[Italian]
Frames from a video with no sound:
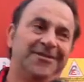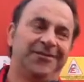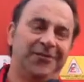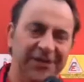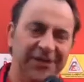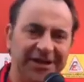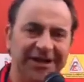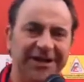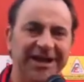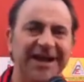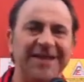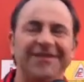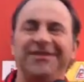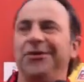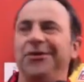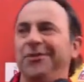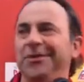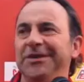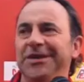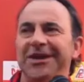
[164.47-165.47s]
Vi ringrazio
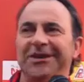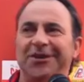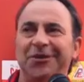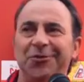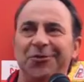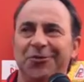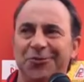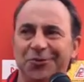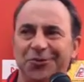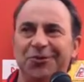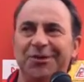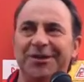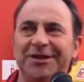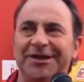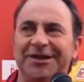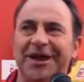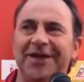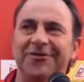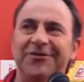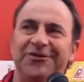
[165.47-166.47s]
che mi date
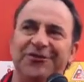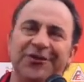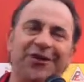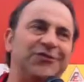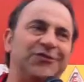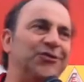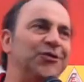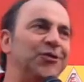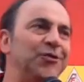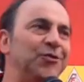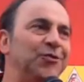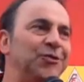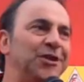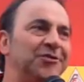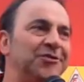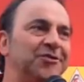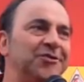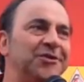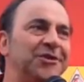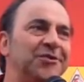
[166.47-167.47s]
l'opportunità, vi faccio gli auguri a
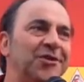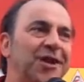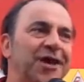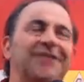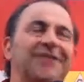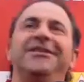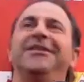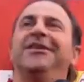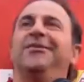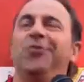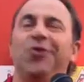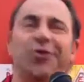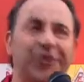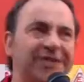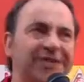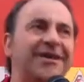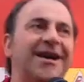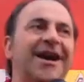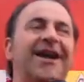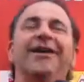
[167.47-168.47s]
tutti quanti e buon
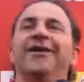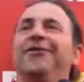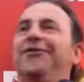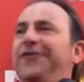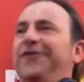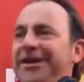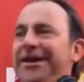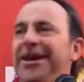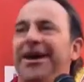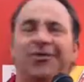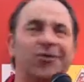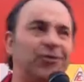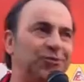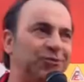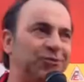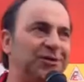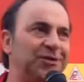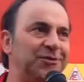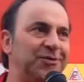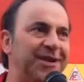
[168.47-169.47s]
Natale e fine anno a
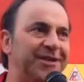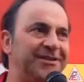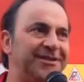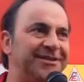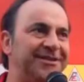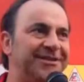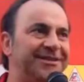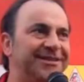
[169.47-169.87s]
tutti quanti.